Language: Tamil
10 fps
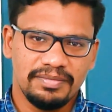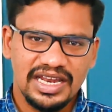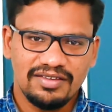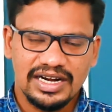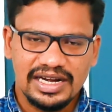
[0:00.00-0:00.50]

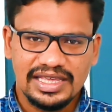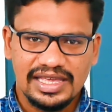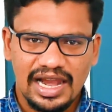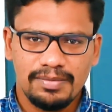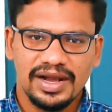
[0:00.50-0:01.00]
மீனவர்களுக்கு
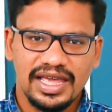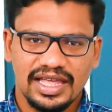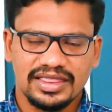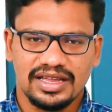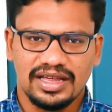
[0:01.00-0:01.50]
இயல்பிலேயே
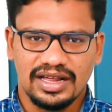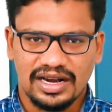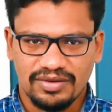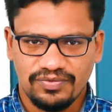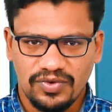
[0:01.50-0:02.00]
அந்த
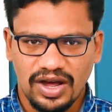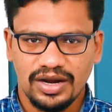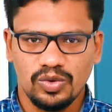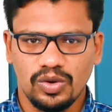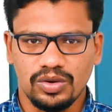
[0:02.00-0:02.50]

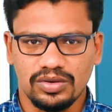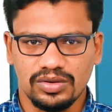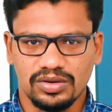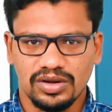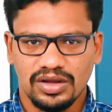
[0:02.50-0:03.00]
ரஃப்பான ஒரு
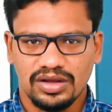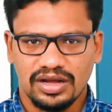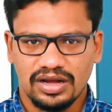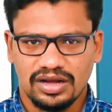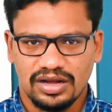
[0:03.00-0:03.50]

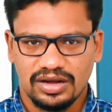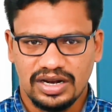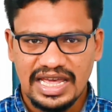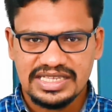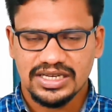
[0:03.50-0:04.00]

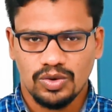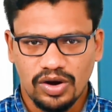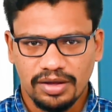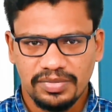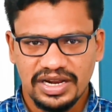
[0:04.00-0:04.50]
நேச்சர்
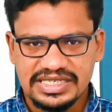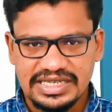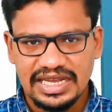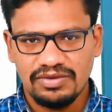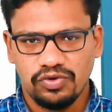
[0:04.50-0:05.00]
உடம்புல
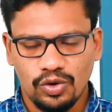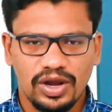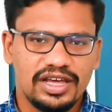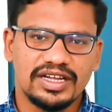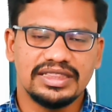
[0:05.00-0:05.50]
ஜீன்
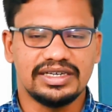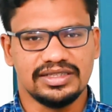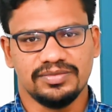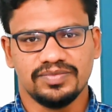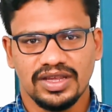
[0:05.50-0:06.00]
ஃப்ளோவிலே வந்துடுது